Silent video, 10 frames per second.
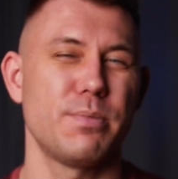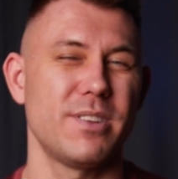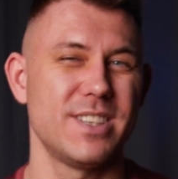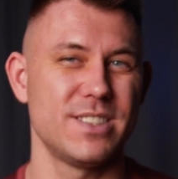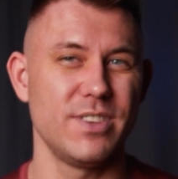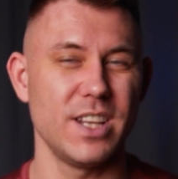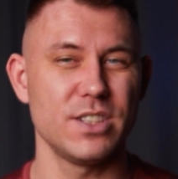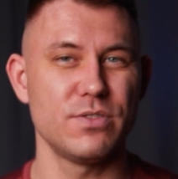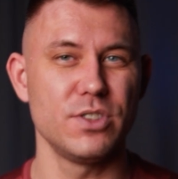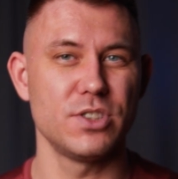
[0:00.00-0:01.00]
naprawdę jest
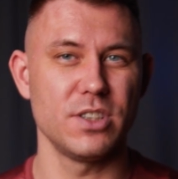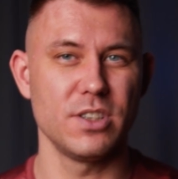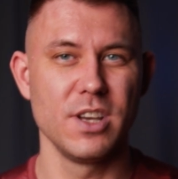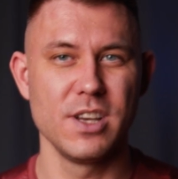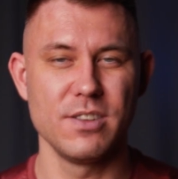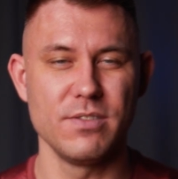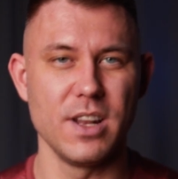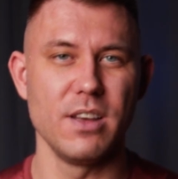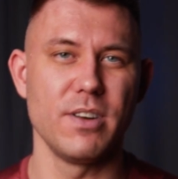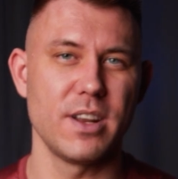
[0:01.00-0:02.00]
wiele ćwiczeń,
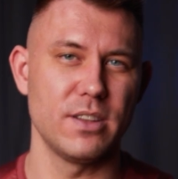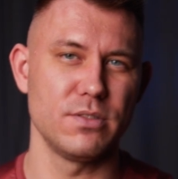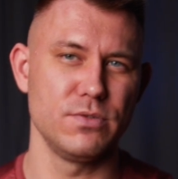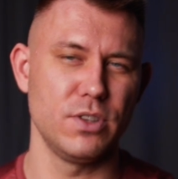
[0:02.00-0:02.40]
wiele wariantów,